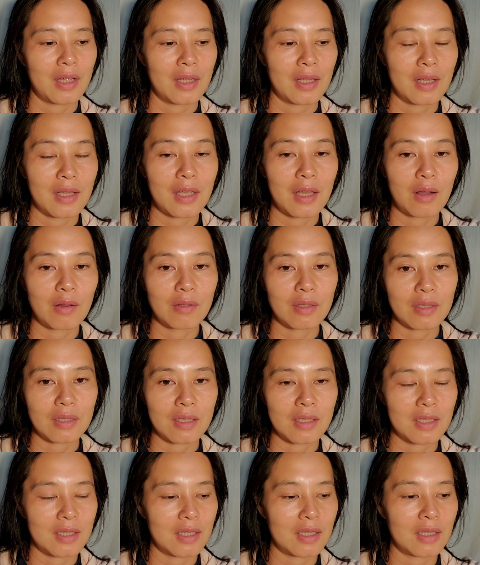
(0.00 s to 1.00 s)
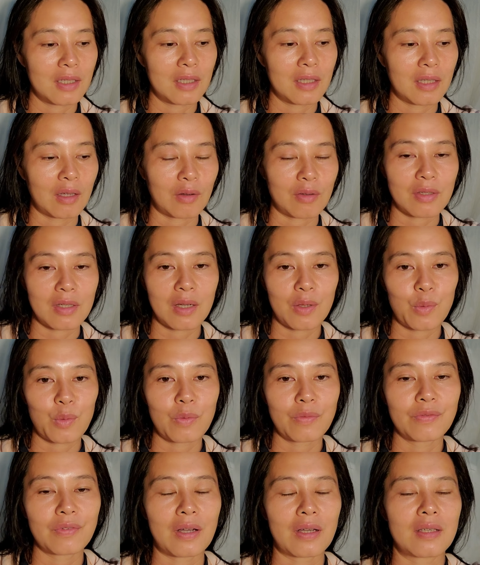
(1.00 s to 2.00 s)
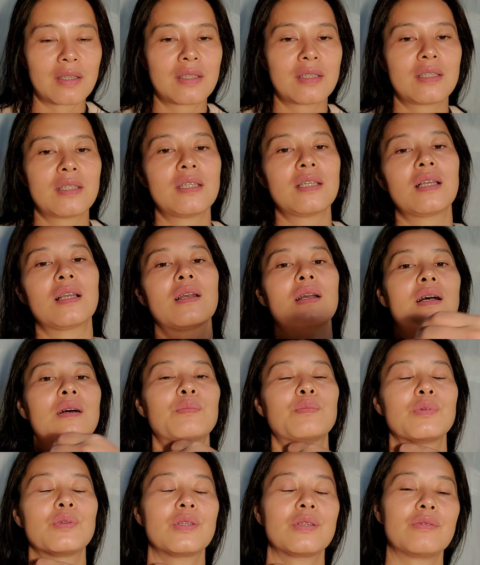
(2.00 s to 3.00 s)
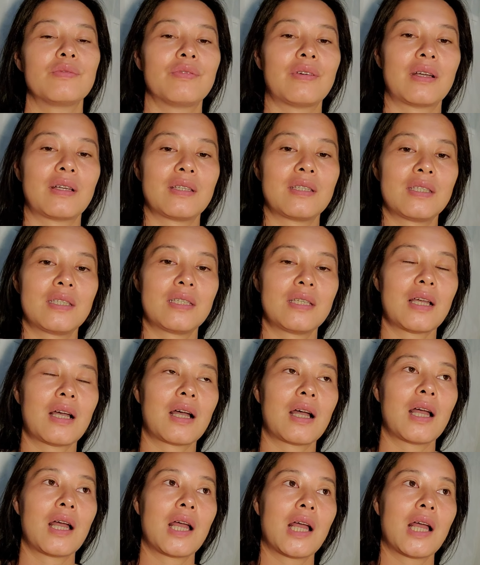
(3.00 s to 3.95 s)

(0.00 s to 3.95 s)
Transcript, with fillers: 要你的心呢导向于法性，而不是法相。